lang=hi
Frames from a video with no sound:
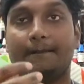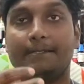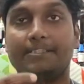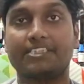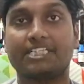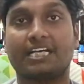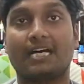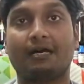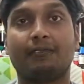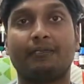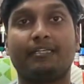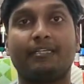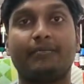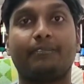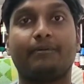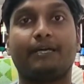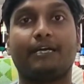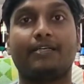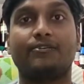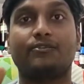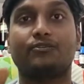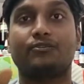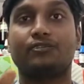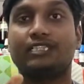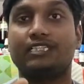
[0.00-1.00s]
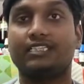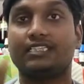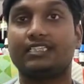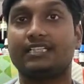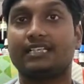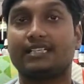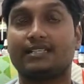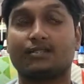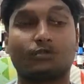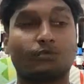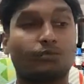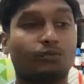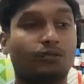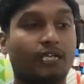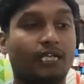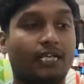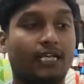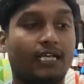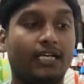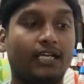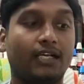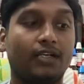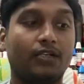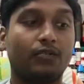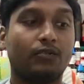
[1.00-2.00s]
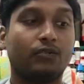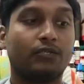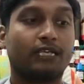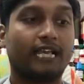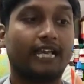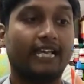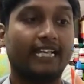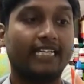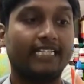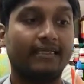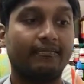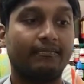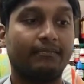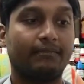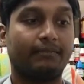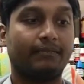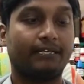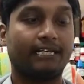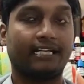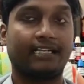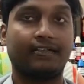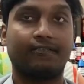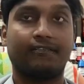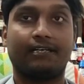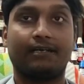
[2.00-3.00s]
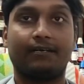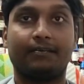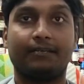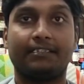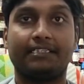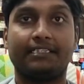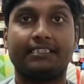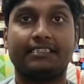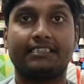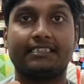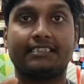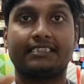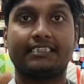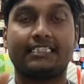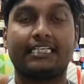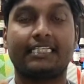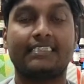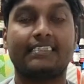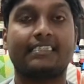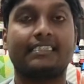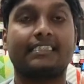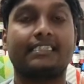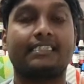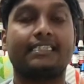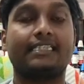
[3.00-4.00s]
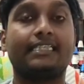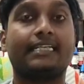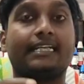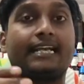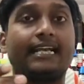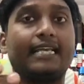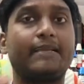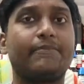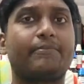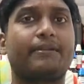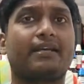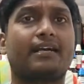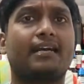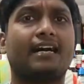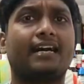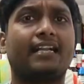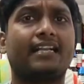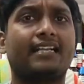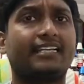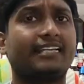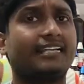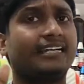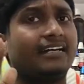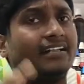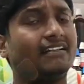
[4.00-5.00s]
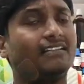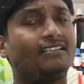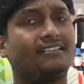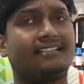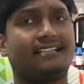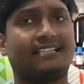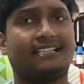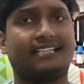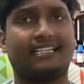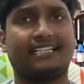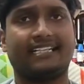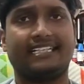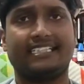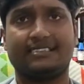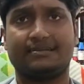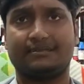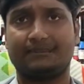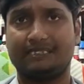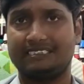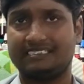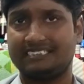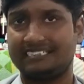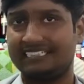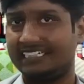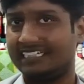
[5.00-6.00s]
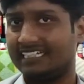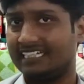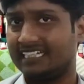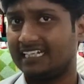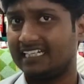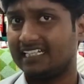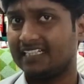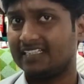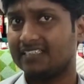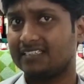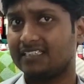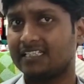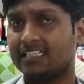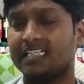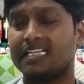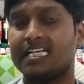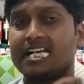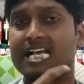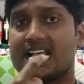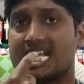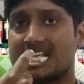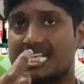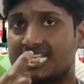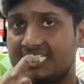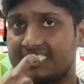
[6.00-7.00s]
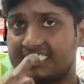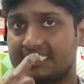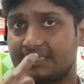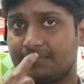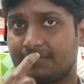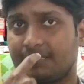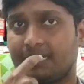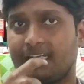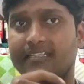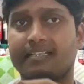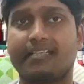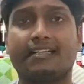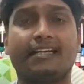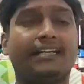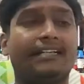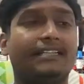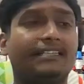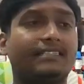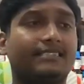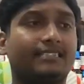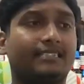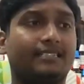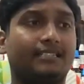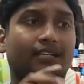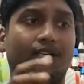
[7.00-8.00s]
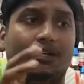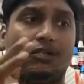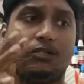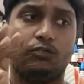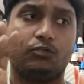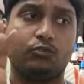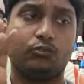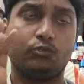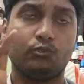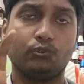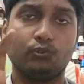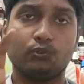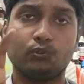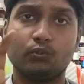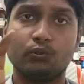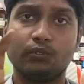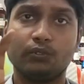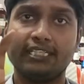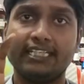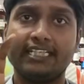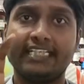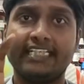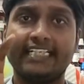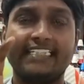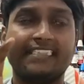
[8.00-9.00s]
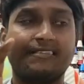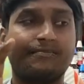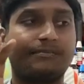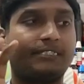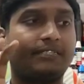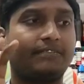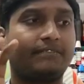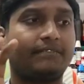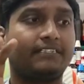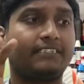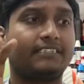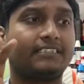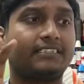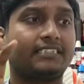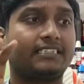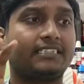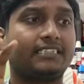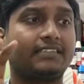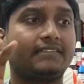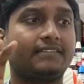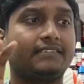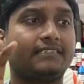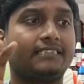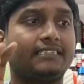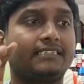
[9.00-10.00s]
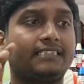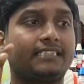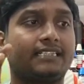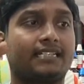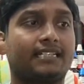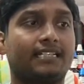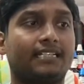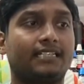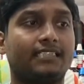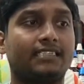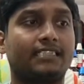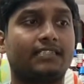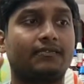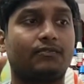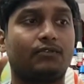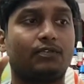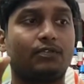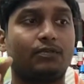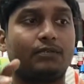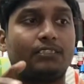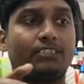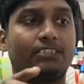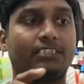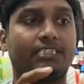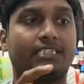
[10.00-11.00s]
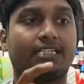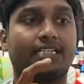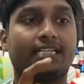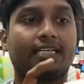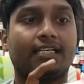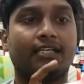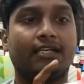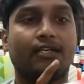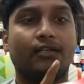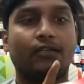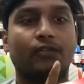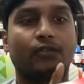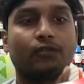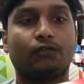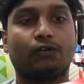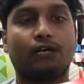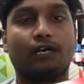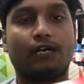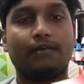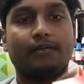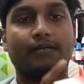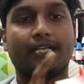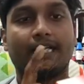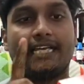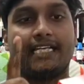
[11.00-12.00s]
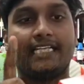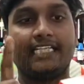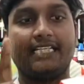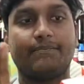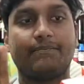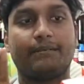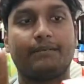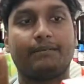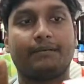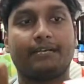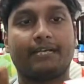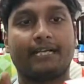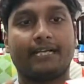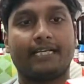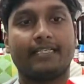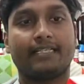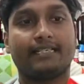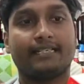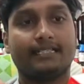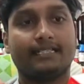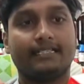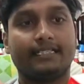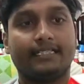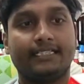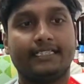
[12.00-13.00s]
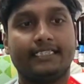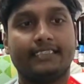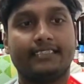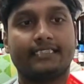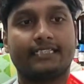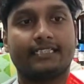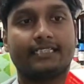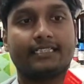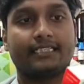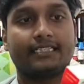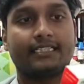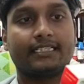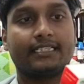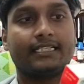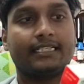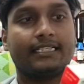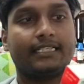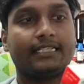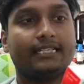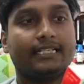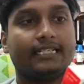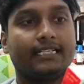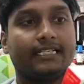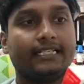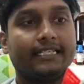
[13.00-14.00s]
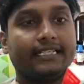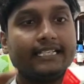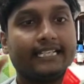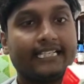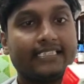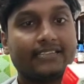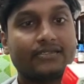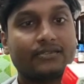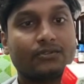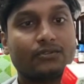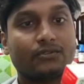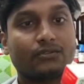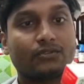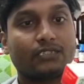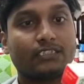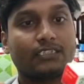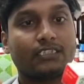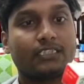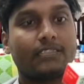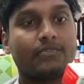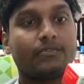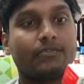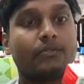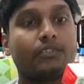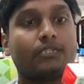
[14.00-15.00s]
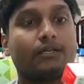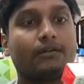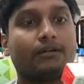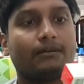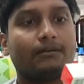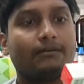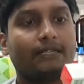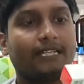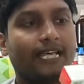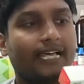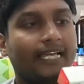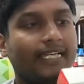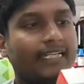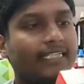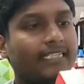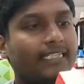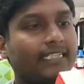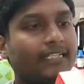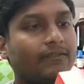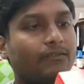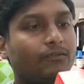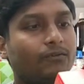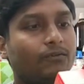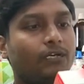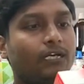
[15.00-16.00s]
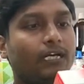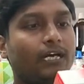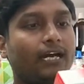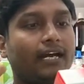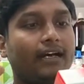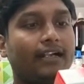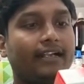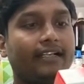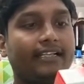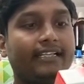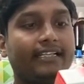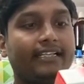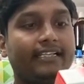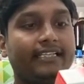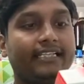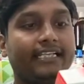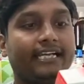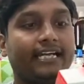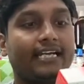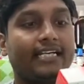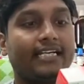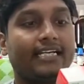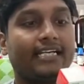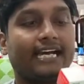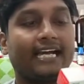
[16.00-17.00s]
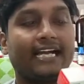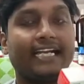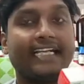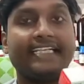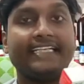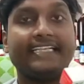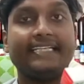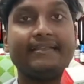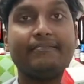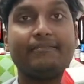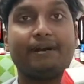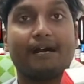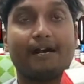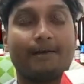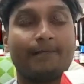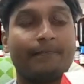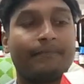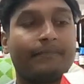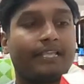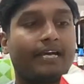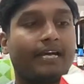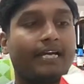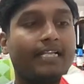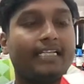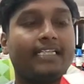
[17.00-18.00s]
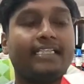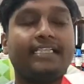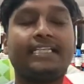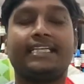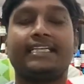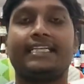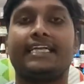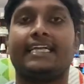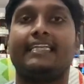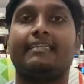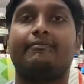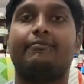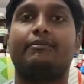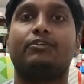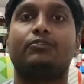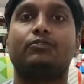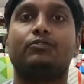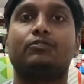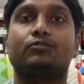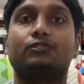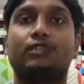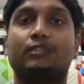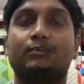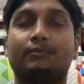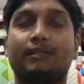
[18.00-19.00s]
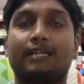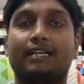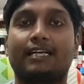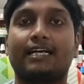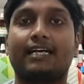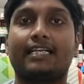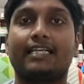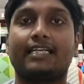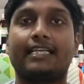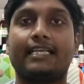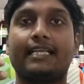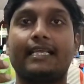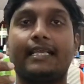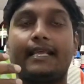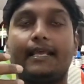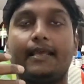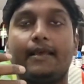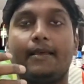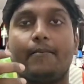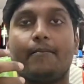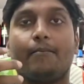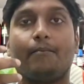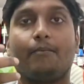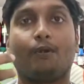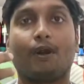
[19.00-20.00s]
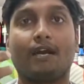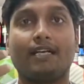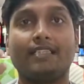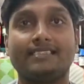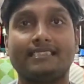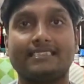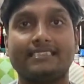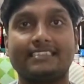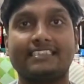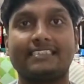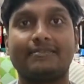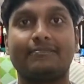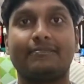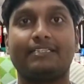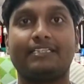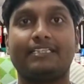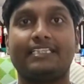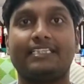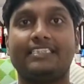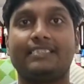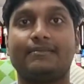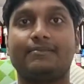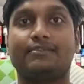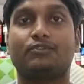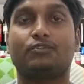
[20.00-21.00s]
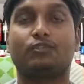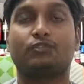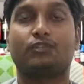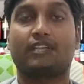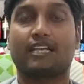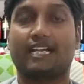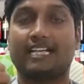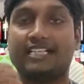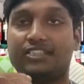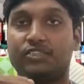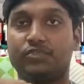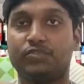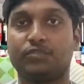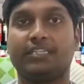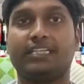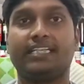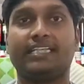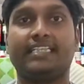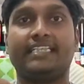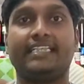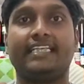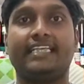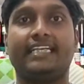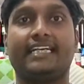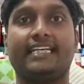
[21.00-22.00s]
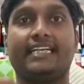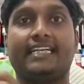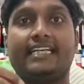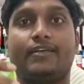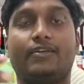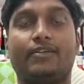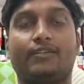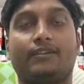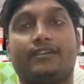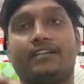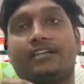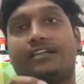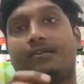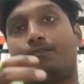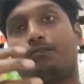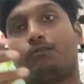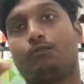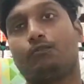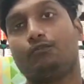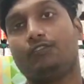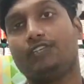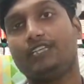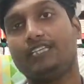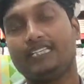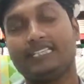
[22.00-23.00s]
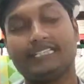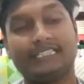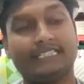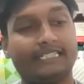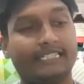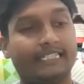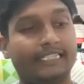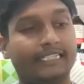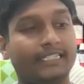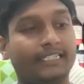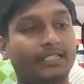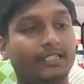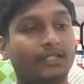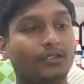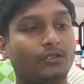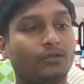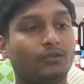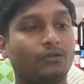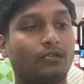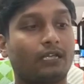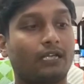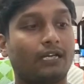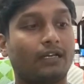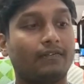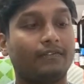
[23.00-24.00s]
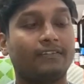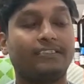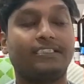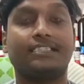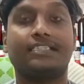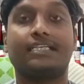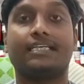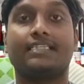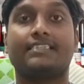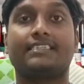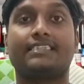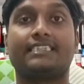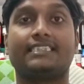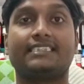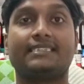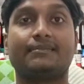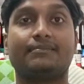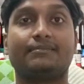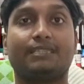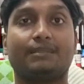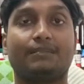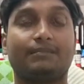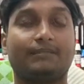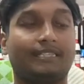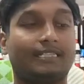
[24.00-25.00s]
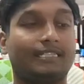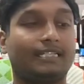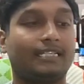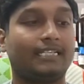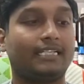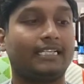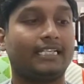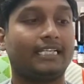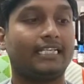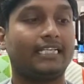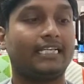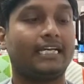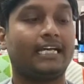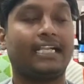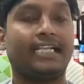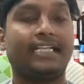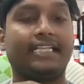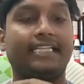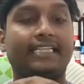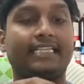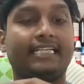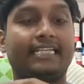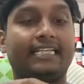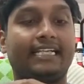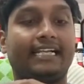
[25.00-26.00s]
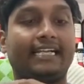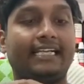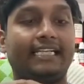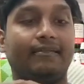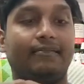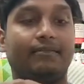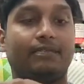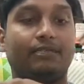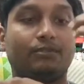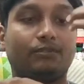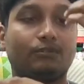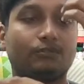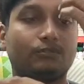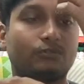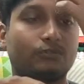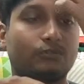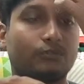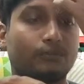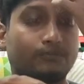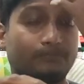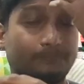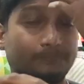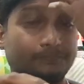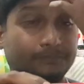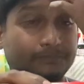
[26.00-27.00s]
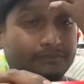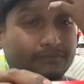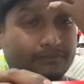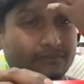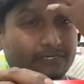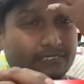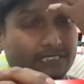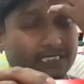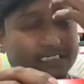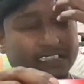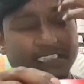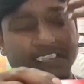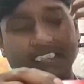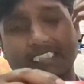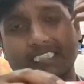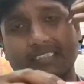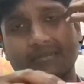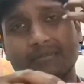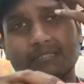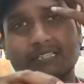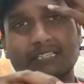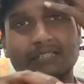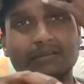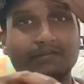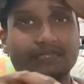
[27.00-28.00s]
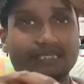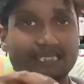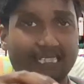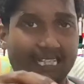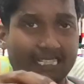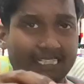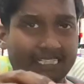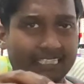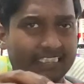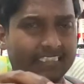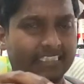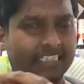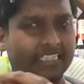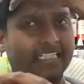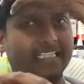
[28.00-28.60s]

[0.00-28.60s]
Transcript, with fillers: पेशाब नहीं पास हो रही है दर्द हो रहा है तो गैलियम एपराइन वहां पे दे सकते हैं यहां तक कि कई प्रकार के अल्सर के केस में स्किन का अल्सर या जबान का अल्सर दोनों ही केस में इन्फेक्शन की वजह से अगर अल्सर फॉर्मेशन है तो वहां हम गैलियम एपराइन दे सकते हैं नेक्स्ट दोस्तों के अंदर जो दवा मिलाई गई है वो है अरिनिया डाइडिमा अरिनिया डाइडिमा दोस्तों एक प्रकार के पॉइजन से बनी है जब इसको ट्राइचुरेट किया गया और ड्रग प्रूविंग की गई तो काफी ज्यादा अच्छे सिम्टम निकल के आए अरिनिया डाइडिमा दोस्तों जैसा कि मैंने बताया एक